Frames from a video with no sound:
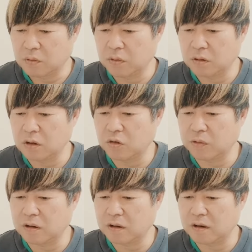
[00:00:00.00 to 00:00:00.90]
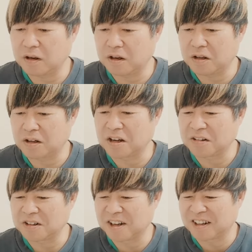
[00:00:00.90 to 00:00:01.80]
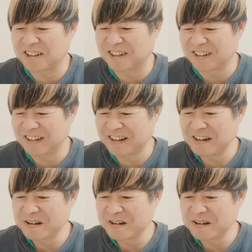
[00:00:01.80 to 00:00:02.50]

この池のお店からいた客が確定された。